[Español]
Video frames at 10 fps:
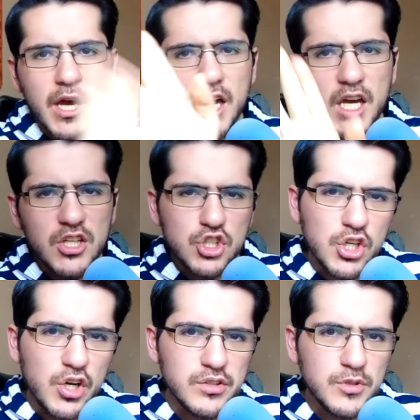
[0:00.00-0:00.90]
Hey
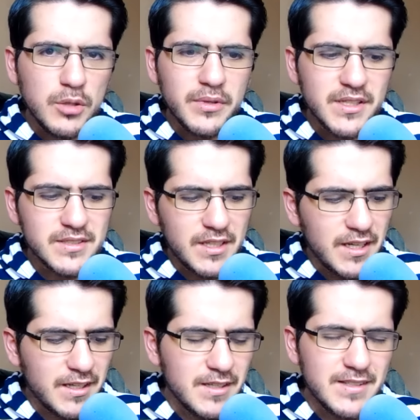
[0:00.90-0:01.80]
chicos, mi nombre es
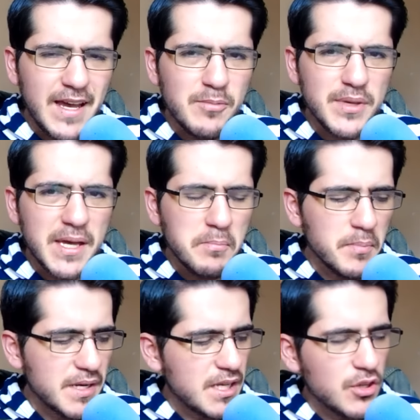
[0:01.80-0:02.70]
Kenki. Sean
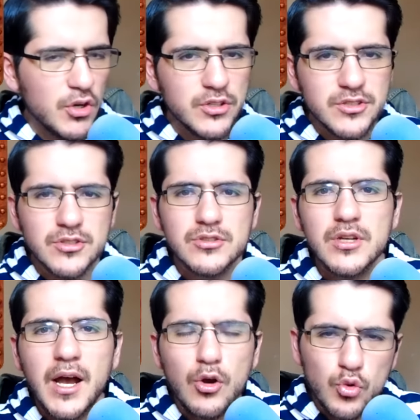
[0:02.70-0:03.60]

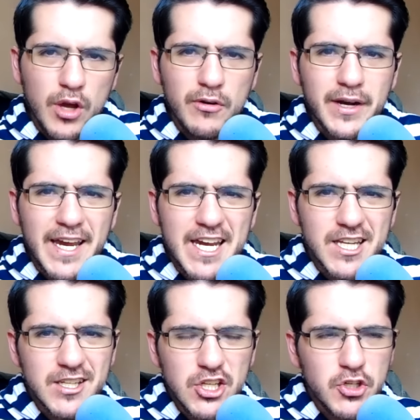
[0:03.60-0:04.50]
bienvenidos a un nuevo
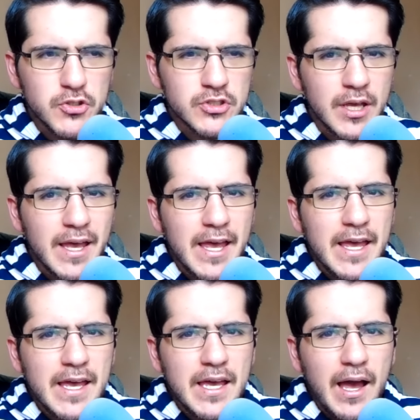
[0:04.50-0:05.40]
Kenki News.
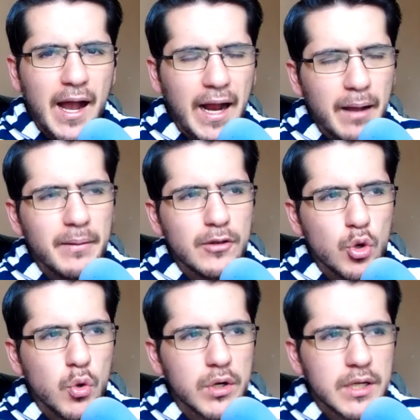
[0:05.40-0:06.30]
Acaba de
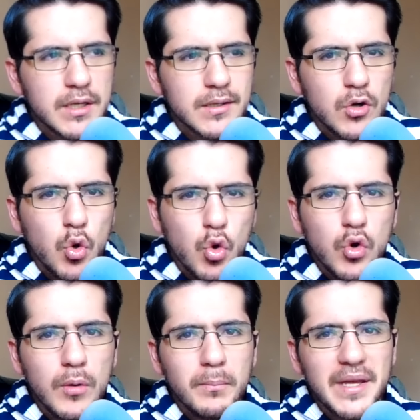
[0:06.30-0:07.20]
ocurrir
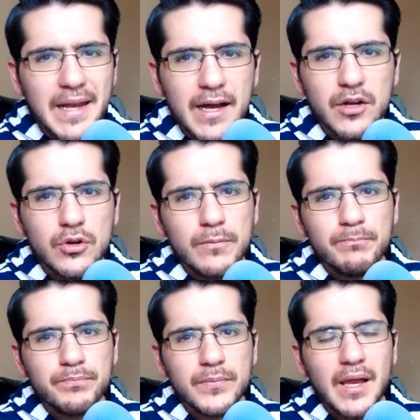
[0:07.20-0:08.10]
un milagro.
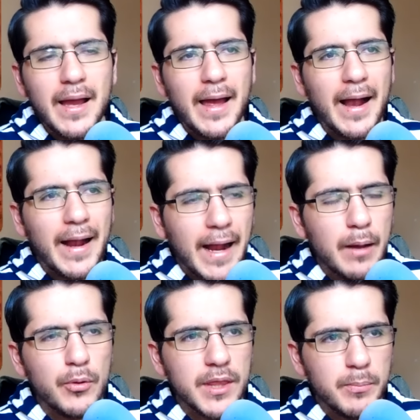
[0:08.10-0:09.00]

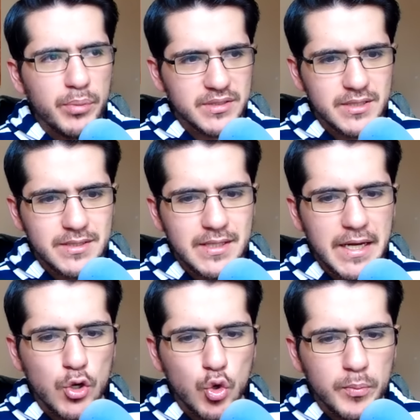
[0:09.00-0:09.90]
Acabo de
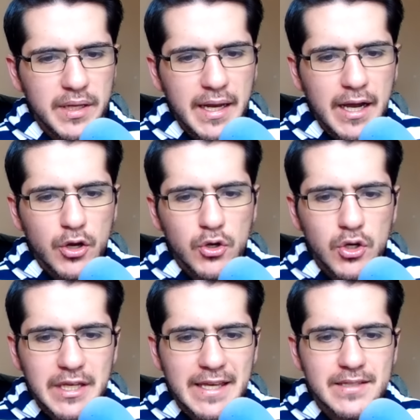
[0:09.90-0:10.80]
presenciar un milagro
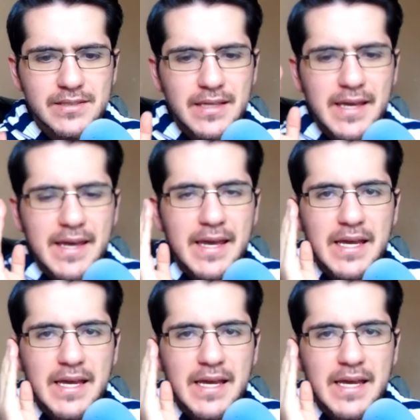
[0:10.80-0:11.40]
y es que